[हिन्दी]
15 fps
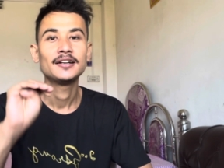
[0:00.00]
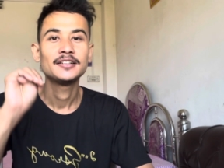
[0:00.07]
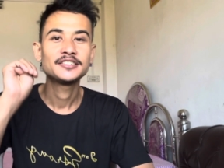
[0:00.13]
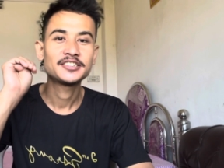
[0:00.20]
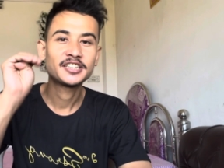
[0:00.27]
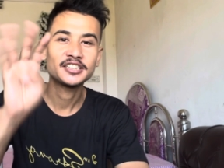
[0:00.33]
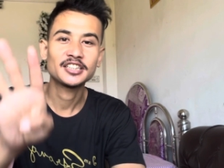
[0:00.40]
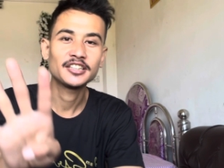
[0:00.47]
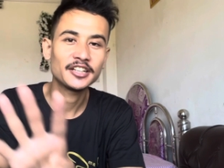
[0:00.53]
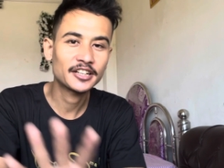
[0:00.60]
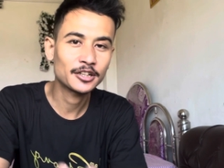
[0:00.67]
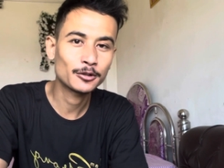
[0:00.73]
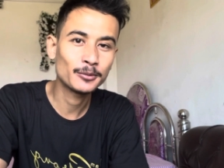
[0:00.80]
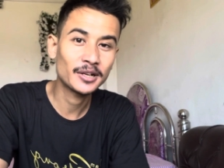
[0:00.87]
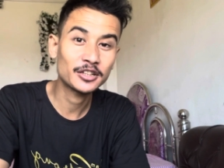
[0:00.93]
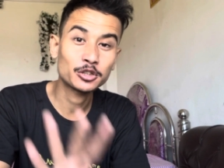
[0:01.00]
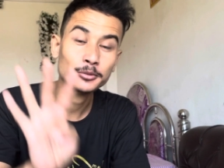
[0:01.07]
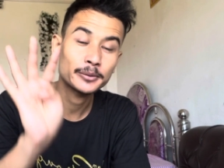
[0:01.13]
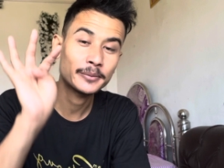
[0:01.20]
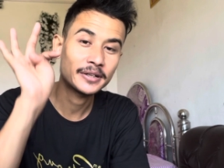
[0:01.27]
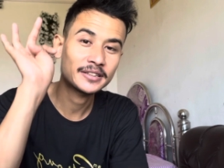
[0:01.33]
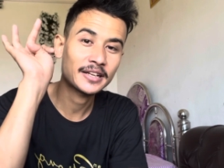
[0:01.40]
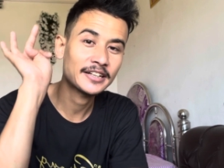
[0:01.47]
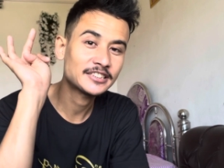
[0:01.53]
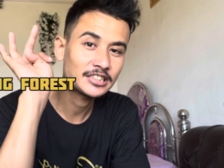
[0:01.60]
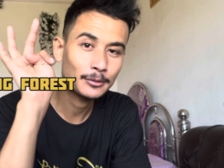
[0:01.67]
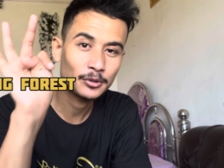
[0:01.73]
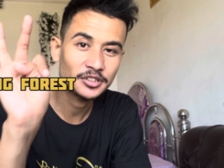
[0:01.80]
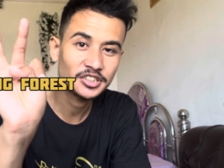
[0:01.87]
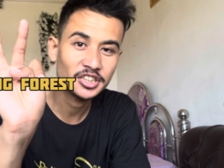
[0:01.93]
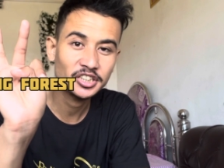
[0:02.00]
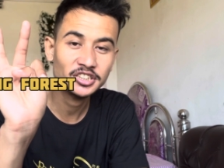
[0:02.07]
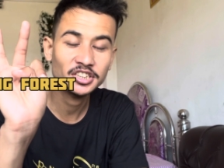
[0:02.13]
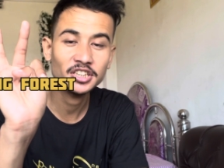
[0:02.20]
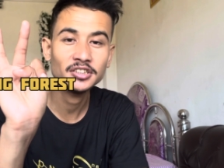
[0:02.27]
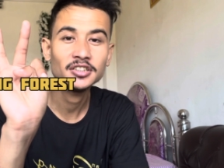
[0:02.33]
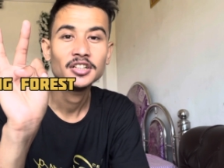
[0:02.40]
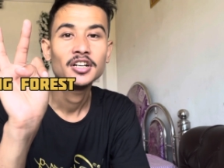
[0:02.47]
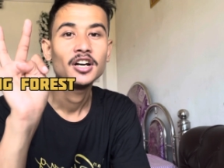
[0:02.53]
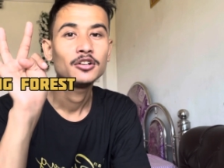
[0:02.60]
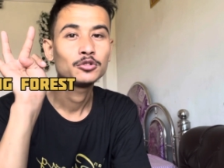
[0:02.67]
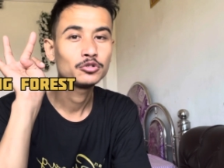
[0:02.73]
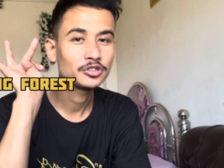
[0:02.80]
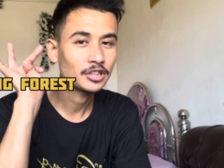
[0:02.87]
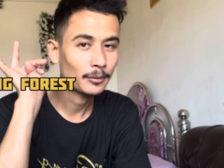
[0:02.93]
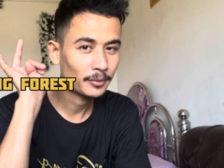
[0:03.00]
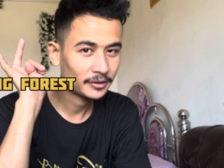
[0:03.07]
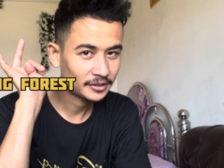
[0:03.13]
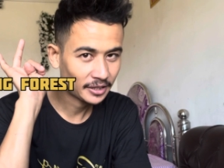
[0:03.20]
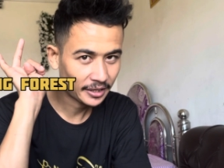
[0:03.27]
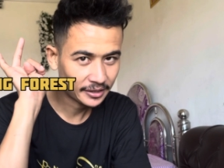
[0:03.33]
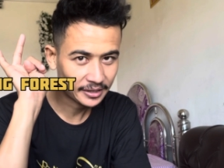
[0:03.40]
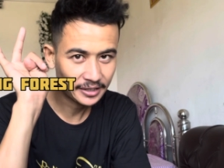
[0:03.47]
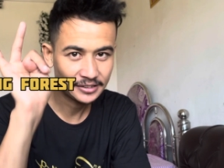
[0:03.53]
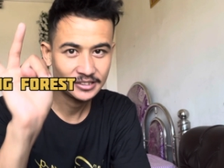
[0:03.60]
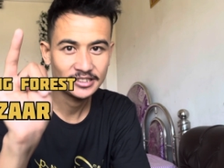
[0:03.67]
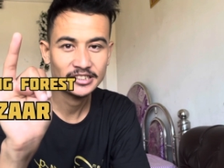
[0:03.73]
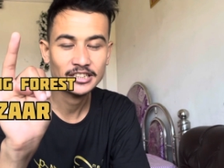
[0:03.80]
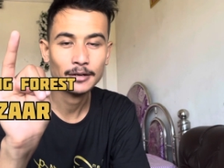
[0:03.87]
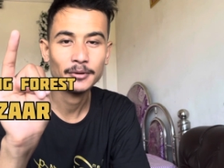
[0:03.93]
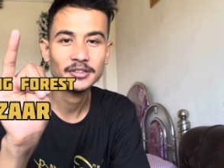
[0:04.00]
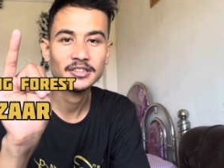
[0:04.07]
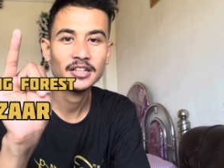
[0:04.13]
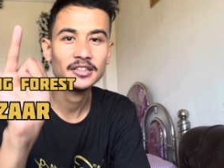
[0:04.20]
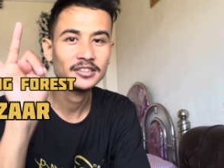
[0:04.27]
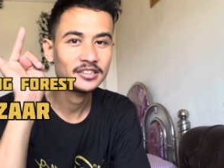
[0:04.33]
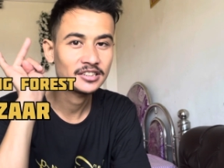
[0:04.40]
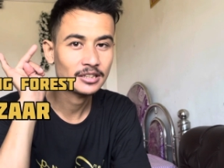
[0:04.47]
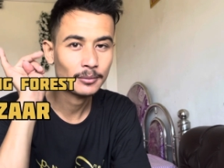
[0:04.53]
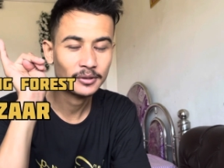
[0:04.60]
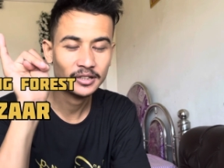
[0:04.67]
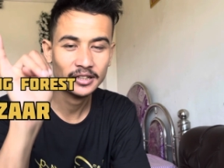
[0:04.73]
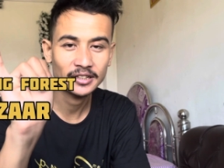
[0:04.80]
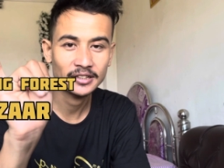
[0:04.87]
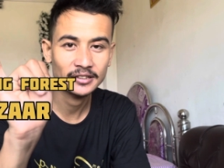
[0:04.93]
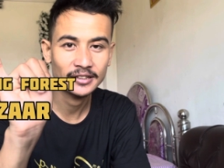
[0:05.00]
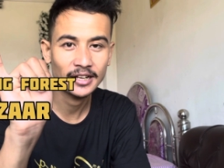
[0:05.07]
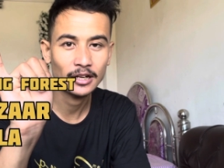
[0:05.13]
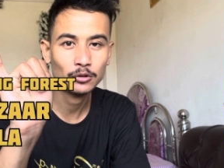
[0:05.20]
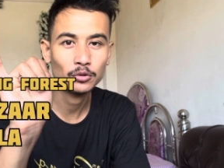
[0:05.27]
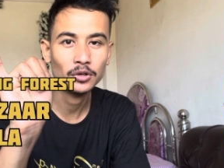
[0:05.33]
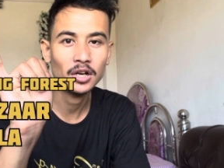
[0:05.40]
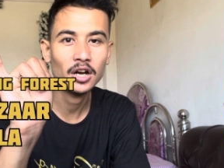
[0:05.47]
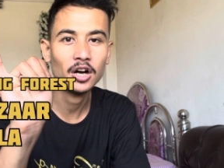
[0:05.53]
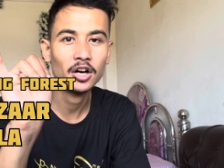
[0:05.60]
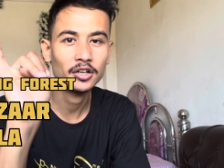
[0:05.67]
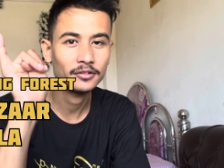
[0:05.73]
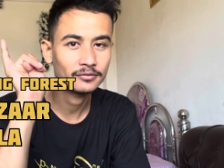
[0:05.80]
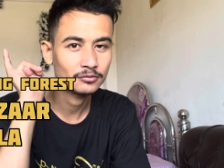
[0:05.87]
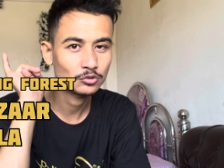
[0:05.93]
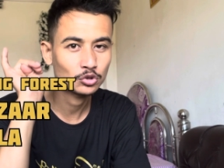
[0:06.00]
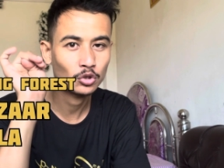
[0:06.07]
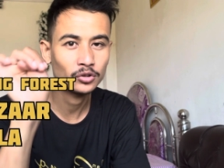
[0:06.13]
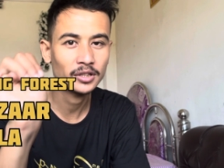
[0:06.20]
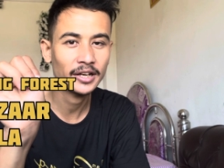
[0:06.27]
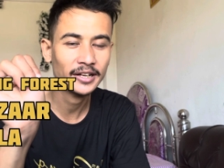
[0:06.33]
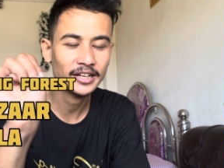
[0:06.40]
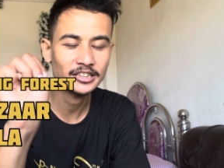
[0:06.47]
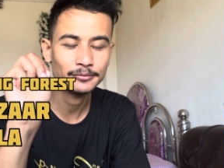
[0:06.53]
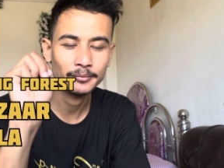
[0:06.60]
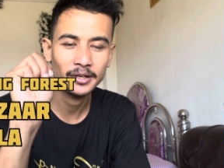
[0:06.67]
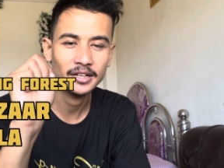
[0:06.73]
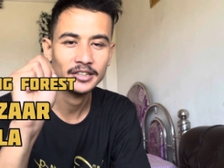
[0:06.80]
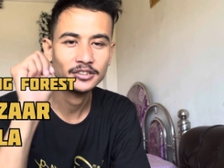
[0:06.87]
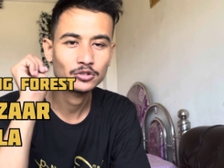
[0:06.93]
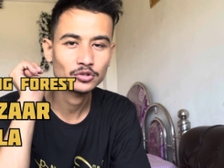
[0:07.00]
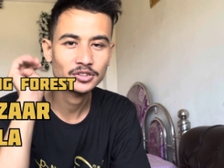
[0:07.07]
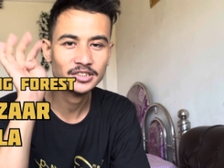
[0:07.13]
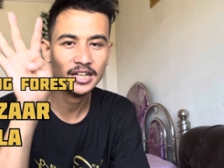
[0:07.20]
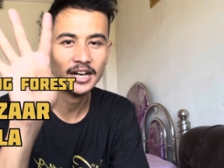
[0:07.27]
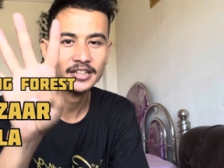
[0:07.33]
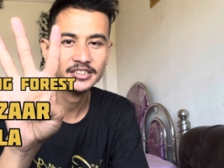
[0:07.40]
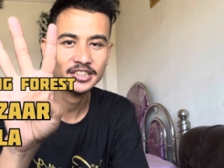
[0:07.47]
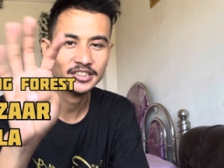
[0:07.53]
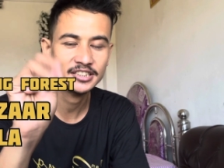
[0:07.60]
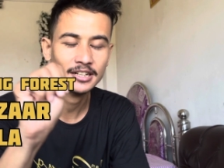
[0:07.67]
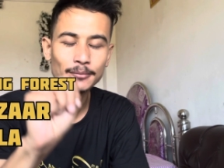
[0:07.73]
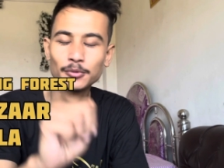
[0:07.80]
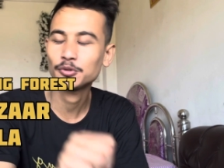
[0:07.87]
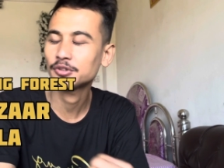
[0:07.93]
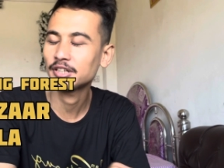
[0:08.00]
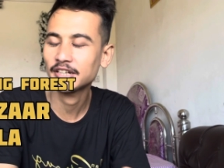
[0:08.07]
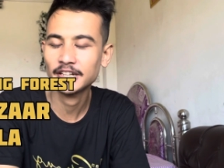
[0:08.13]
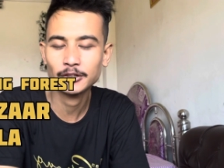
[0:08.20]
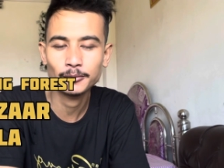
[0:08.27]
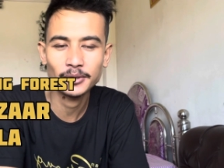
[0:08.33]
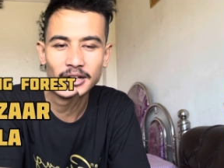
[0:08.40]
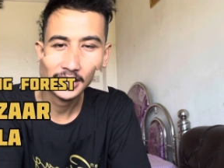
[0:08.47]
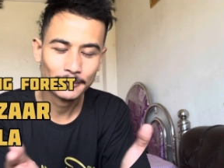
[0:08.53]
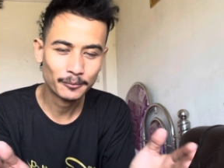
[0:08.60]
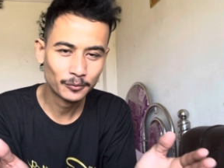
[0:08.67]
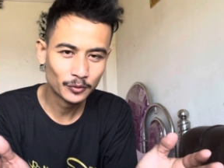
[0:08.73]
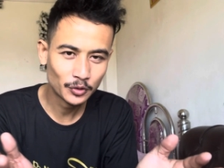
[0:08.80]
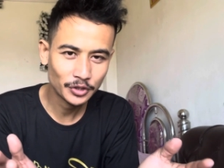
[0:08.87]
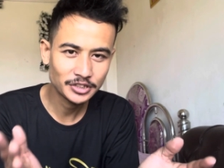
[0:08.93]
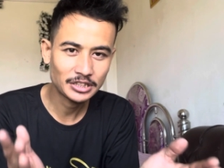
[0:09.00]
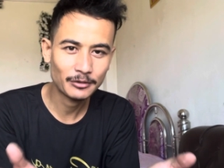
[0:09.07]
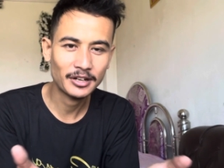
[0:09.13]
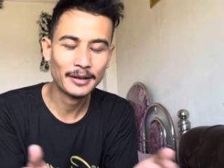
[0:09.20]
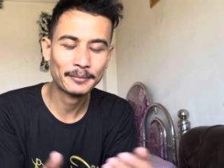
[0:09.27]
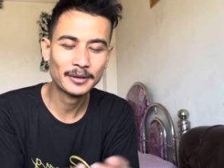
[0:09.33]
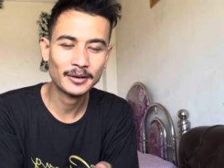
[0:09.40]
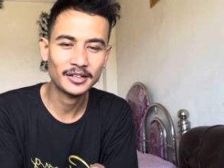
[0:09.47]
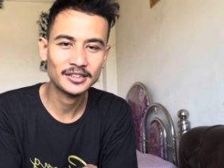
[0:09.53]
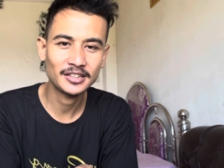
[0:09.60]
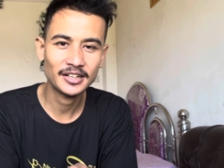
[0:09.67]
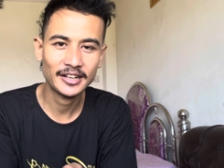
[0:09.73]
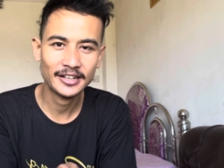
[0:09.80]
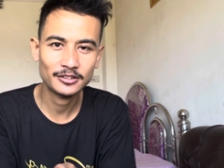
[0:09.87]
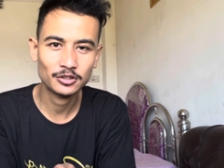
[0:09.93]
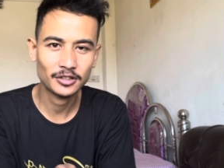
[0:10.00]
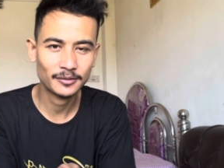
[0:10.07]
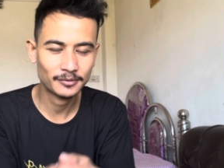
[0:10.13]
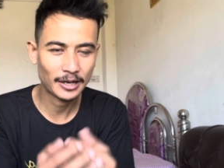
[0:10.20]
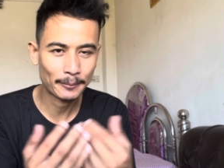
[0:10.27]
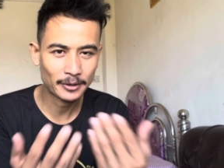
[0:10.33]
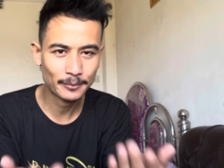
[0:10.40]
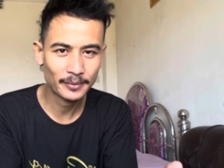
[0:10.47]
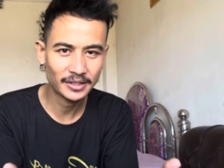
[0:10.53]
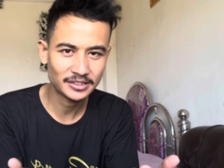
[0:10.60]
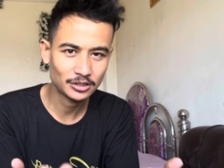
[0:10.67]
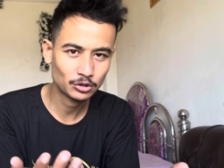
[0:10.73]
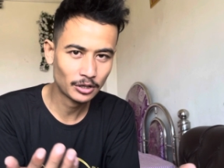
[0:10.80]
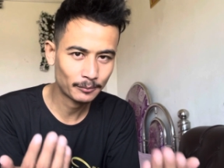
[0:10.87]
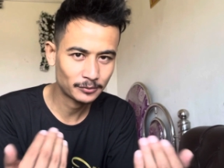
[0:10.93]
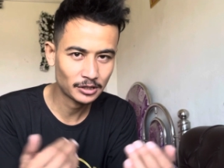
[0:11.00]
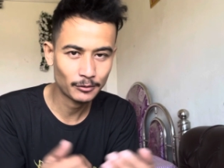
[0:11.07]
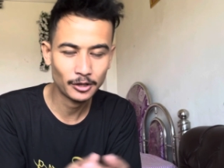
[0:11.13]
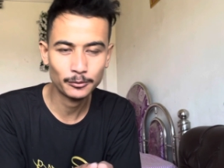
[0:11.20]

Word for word: स्टेशन देखने को मिलेगा जो कि बढ़ता है सेबुक स्टेशन दूसरा पड़ता है गाइस टिस्टा बाजार तीसरा पड़ता है गेल खोला और चौथा है गाइस मेली सो चार स्टेशन आपको देखने को मिलेगा कोई सवाल आपके अंदर है तो आप, आपके पास है तो आप सवाल